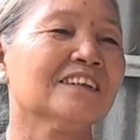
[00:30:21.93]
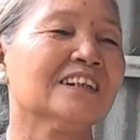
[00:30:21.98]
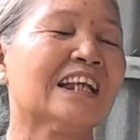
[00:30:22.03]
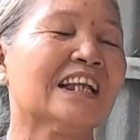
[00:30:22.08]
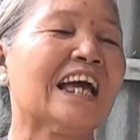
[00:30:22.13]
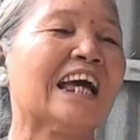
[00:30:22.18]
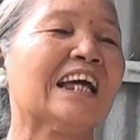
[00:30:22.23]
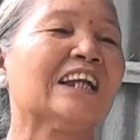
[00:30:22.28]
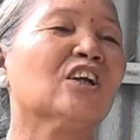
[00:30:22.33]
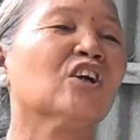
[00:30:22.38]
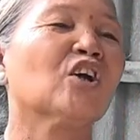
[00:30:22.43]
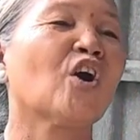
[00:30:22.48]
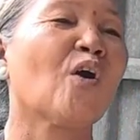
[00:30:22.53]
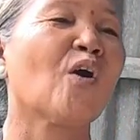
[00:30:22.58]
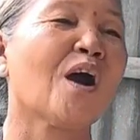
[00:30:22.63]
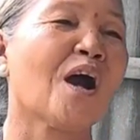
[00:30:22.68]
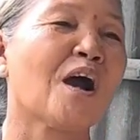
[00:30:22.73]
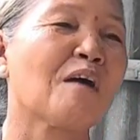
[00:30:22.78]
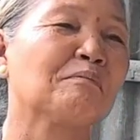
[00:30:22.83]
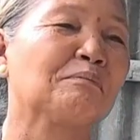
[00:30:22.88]
Là nó
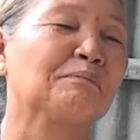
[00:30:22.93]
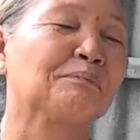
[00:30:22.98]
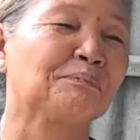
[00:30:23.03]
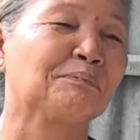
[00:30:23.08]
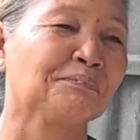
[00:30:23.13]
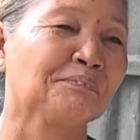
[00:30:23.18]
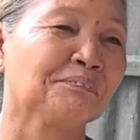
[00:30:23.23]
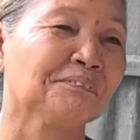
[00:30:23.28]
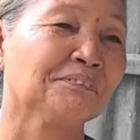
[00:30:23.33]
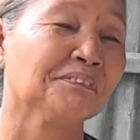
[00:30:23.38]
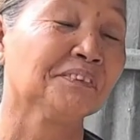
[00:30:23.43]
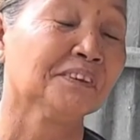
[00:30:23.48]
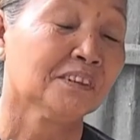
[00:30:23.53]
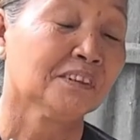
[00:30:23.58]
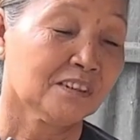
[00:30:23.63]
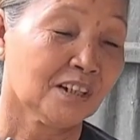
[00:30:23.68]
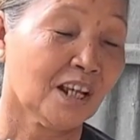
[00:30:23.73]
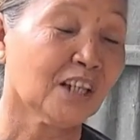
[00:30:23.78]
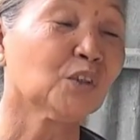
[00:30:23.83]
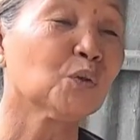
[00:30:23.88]
có không dạ.
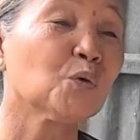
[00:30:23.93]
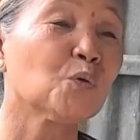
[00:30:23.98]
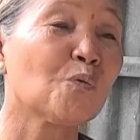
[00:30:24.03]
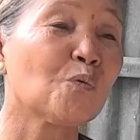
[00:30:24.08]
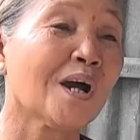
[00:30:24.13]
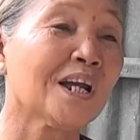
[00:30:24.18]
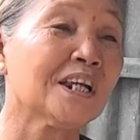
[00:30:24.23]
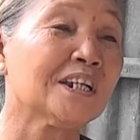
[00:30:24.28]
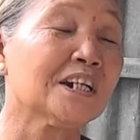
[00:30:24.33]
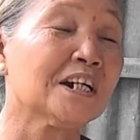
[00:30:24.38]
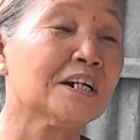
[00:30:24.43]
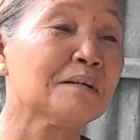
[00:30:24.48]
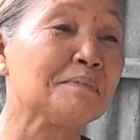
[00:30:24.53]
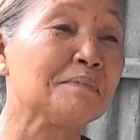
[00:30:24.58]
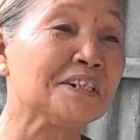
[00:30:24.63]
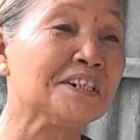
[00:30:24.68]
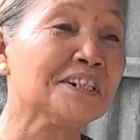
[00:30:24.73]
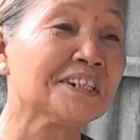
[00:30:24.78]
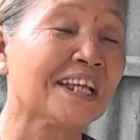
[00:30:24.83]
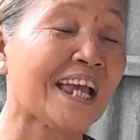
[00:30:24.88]
Để tôi quá lửa
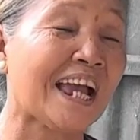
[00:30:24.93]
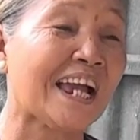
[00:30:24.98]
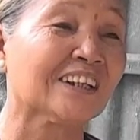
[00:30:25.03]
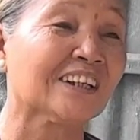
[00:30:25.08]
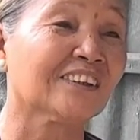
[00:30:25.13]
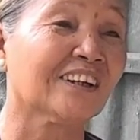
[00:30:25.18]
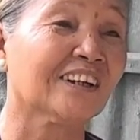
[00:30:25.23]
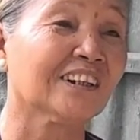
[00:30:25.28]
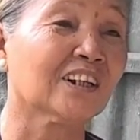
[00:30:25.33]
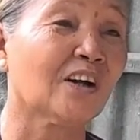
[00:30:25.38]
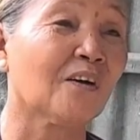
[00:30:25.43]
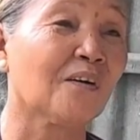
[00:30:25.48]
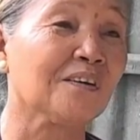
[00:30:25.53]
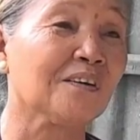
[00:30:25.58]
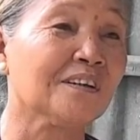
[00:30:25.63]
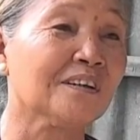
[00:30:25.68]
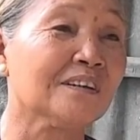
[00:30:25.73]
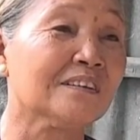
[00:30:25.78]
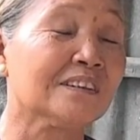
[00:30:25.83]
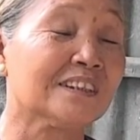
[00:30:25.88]
mà nước tràn cho anh
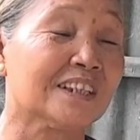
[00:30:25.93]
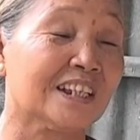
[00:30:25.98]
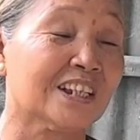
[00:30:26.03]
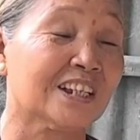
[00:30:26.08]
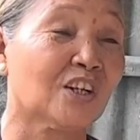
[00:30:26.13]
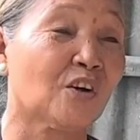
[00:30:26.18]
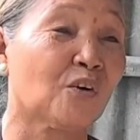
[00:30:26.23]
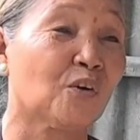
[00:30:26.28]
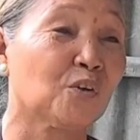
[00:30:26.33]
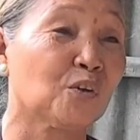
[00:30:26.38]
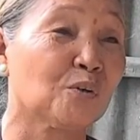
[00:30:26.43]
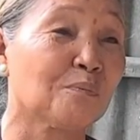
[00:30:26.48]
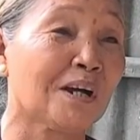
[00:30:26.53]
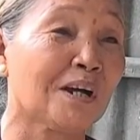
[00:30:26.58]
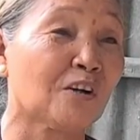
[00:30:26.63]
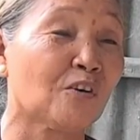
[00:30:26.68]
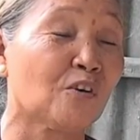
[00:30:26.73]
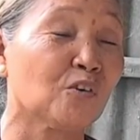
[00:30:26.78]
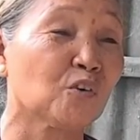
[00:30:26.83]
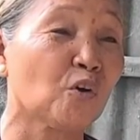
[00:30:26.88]
coi đó. Rồi chị coi tôi
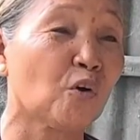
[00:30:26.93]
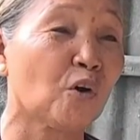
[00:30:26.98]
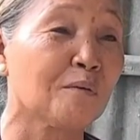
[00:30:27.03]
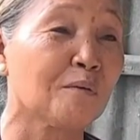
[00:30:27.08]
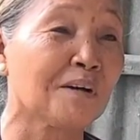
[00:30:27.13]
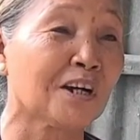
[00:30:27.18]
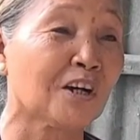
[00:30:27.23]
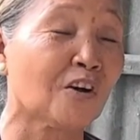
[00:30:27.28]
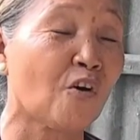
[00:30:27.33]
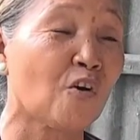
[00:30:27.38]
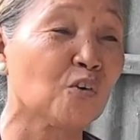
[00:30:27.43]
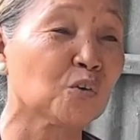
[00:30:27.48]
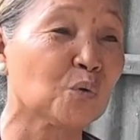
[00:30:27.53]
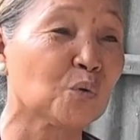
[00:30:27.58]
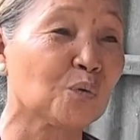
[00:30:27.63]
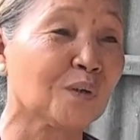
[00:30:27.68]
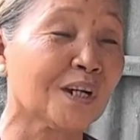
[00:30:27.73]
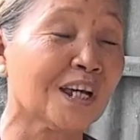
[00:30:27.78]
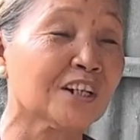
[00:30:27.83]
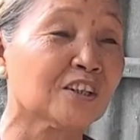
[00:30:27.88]
bắt con voi, bắt con
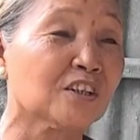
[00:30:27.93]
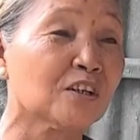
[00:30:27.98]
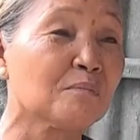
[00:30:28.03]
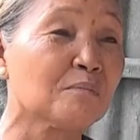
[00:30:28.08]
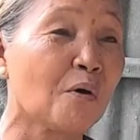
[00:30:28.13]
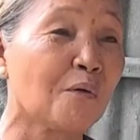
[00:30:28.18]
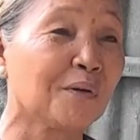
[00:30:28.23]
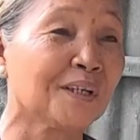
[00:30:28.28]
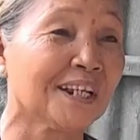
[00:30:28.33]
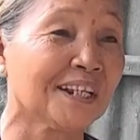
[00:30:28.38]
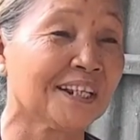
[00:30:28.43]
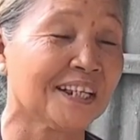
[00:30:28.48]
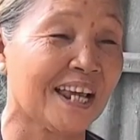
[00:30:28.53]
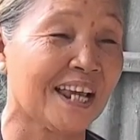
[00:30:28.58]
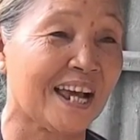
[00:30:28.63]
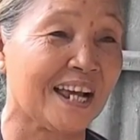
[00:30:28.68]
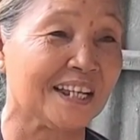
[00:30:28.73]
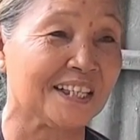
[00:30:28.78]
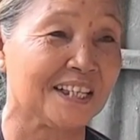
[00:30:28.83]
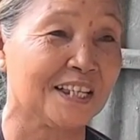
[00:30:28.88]
chuột lắc, nó môi vách
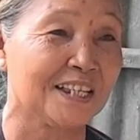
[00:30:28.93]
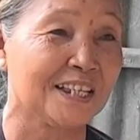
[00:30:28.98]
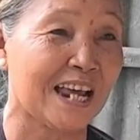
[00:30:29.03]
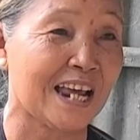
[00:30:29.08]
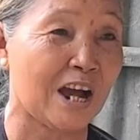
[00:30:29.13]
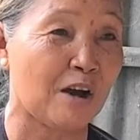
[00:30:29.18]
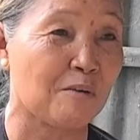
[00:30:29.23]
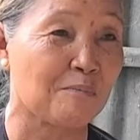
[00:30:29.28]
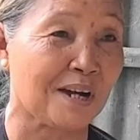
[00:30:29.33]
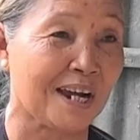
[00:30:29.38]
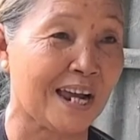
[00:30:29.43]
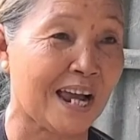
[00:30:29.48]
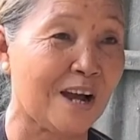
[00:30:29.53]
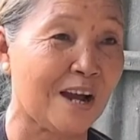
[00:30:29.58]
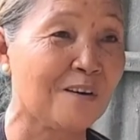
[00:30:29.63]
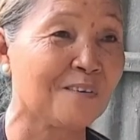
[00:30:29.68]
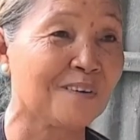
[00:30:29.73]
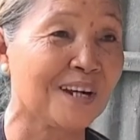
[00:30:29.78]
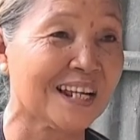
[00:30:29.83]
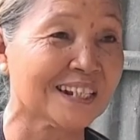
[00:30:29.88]
nhà. Chị nào mặc
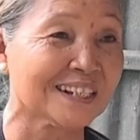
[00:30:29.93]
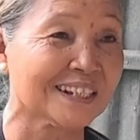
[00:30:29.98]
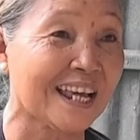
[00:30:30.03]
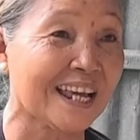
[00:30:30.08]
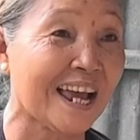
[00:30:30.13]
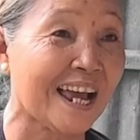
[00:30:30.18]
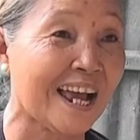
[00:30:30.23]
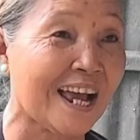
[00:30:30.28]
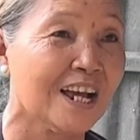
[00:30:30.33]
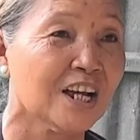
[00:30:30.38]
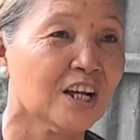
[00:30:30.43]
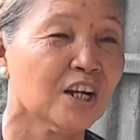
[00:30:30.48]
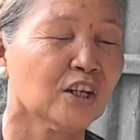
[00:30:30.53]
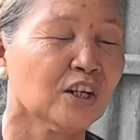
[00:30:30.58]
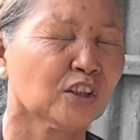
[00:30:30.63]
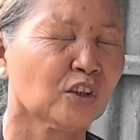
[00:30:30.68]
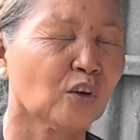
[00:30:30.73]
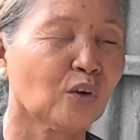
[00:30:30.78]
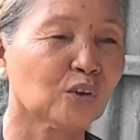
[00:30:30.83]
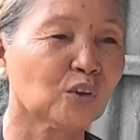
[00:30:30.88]
áo lan xa
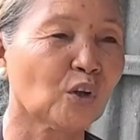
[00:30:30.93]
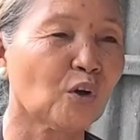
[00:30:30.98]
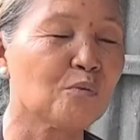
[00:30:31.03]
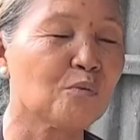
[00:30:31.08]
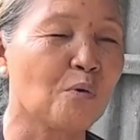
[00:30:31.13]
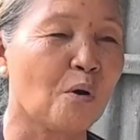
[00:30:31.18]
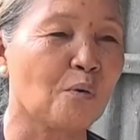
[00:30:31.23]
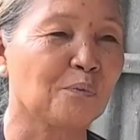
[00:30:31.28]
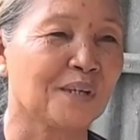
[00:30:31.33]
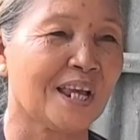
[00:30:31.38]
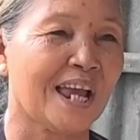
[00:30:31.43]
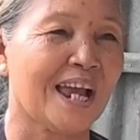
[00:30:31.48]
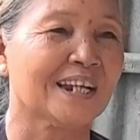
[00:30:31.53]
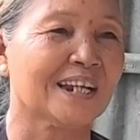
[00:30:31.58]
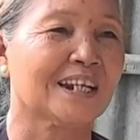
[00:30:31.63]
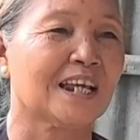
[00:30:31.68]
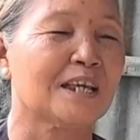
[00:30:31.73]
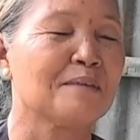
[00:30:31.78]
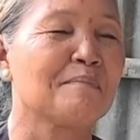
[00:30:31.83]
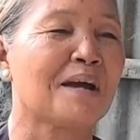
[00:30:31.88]
cho tôi một
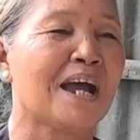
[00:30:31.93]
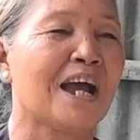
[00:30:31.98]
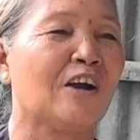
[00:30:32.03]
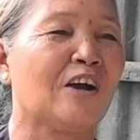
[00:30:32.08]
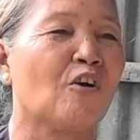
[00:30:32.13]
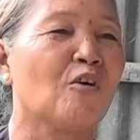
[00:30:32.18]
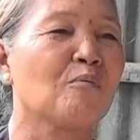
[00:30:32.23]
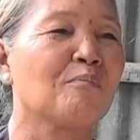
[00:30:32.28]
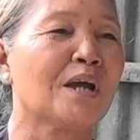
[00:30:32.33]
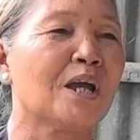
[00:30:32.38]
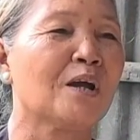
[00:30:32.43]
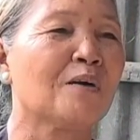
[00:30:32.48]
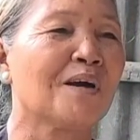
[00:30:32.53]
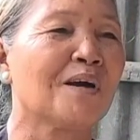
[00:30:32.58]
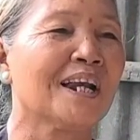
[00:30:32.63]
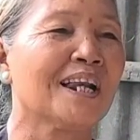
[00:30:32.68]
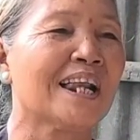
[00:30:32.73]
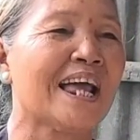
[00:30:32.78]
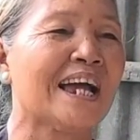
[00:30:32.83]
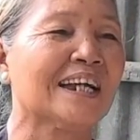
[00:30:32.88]
vạt đậy mà. Con
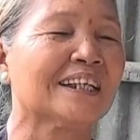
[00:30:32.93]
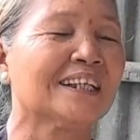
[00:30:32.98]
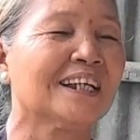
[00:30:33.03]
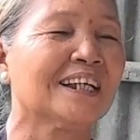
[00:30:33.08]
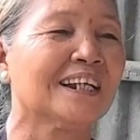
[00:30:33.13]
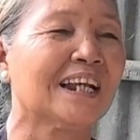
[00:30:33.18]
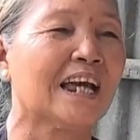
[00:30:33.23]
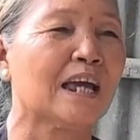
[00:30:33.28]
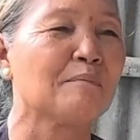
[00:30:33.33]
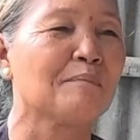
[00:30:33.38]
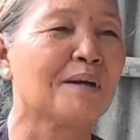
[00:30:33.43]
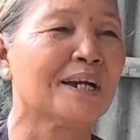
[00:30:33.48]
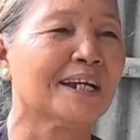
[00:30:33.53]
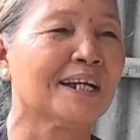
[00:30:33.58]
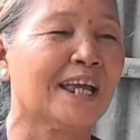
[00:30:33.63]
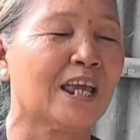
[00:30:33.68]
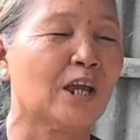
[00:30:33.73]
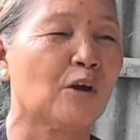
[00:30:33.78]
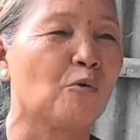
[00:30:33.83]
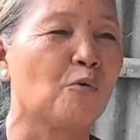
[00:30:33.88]
beo ăn lạc dân lại
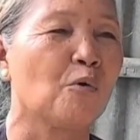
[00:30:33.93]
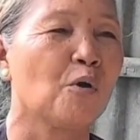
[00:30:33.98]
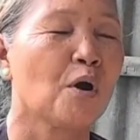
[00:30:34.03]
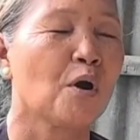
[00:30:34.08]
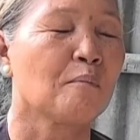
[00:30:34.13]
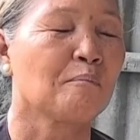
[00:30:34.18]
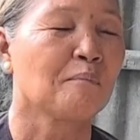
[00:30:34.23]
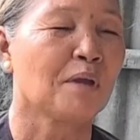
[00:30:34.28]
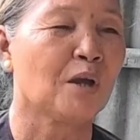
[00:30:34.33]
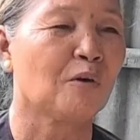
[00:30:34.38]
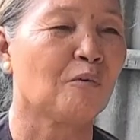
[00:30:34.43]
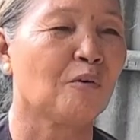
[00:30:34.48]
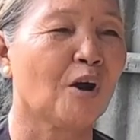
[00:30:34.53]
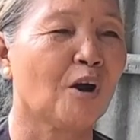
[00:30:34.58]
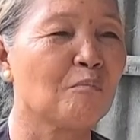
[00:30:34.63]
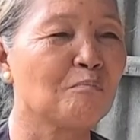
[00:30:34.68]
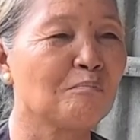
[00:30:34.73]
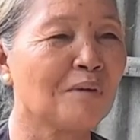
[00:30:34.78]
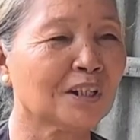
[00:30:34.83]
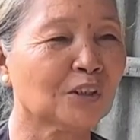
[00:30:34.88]
mang nghèo, mèo
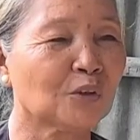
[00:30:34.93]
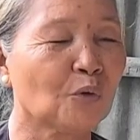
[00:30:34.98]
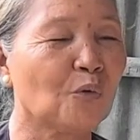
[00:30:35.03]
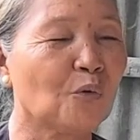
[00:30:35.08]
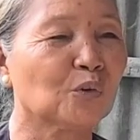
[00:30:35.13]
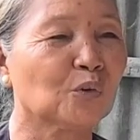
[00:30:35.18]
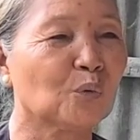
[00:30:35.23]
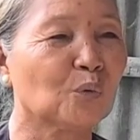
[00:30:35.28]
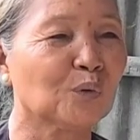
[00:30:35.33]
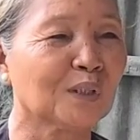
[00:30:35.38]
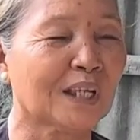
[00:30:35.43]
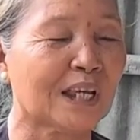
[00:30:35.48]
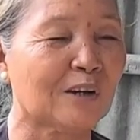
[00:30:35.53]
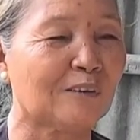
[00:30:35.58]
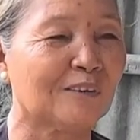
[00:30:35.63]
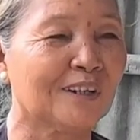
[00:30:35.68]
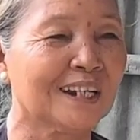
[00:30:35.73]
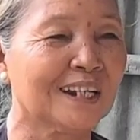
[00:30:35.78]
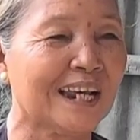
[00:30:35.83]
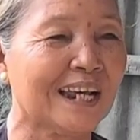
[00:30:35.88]
không bắt chuột, chuột
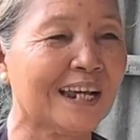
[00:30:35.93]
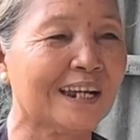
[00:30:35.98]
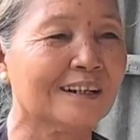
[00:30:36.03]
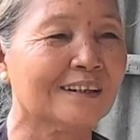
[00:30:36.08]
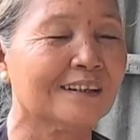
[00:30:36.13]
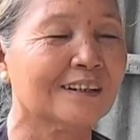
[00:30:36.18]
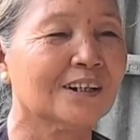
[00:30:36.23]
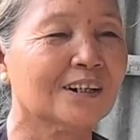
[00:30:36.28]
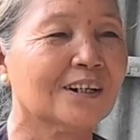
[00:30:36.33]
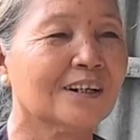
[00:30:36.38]
trèo lên ăn.